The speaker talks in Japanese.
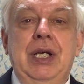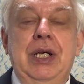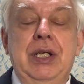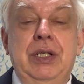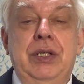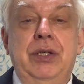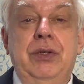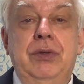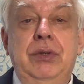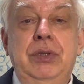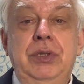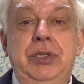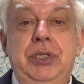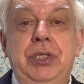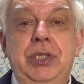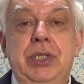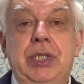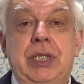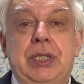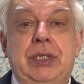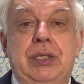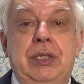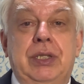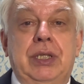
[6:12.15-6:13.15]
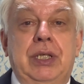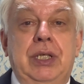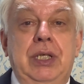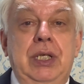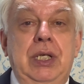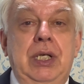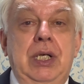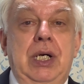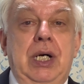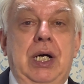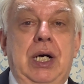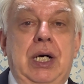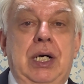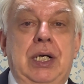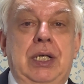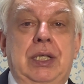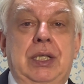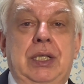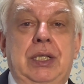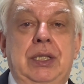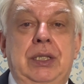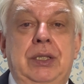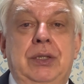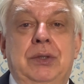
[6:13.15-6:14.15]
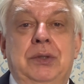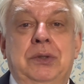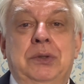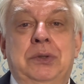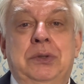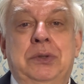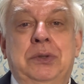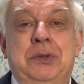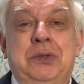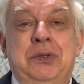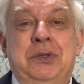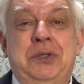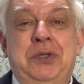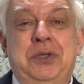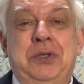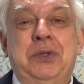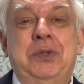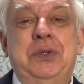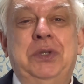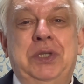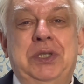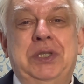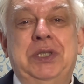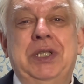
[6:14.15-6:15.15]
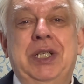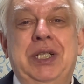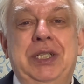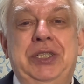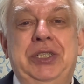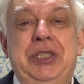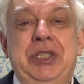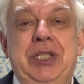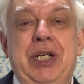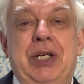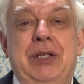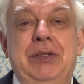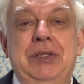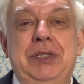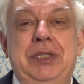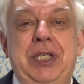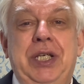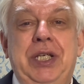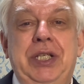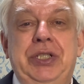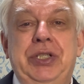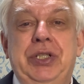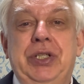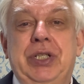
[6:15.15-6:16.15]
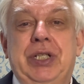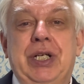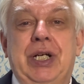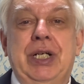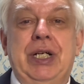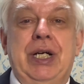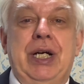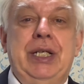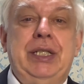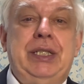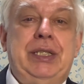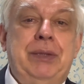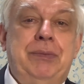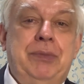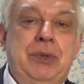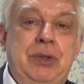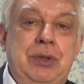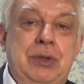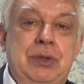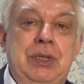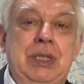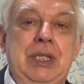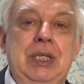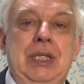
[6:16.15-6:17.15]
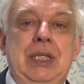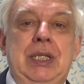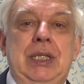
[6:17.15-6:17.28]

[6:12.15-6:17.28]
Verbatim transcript: 日本人だったら、あの、そうですね、違う政治の考えても、